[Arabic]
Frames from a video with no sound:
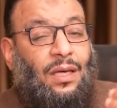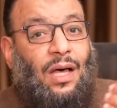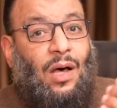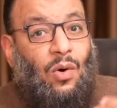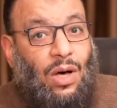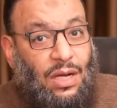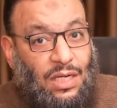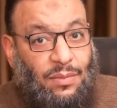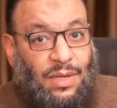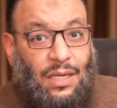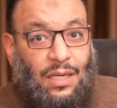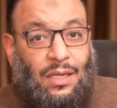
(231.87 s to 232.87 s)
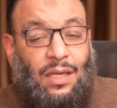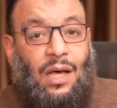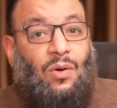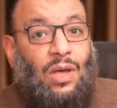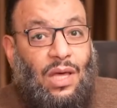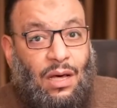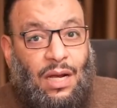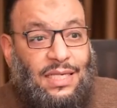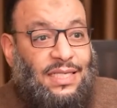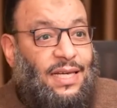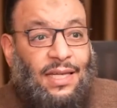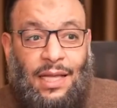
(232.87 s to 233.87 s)
او قريبك او جارك
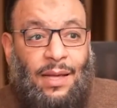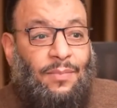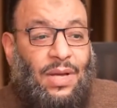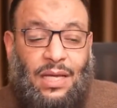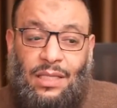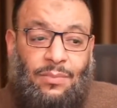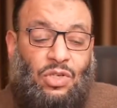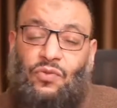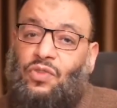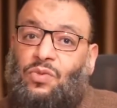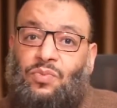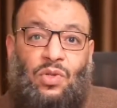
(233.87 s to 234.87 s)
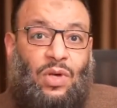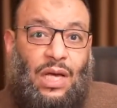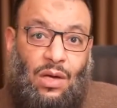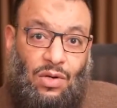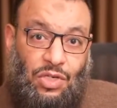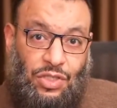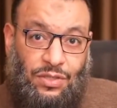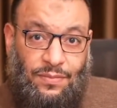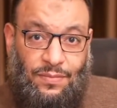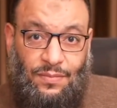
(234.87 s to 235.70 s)
ساكن جنبك انت ما شفتش منه حاجه وحشه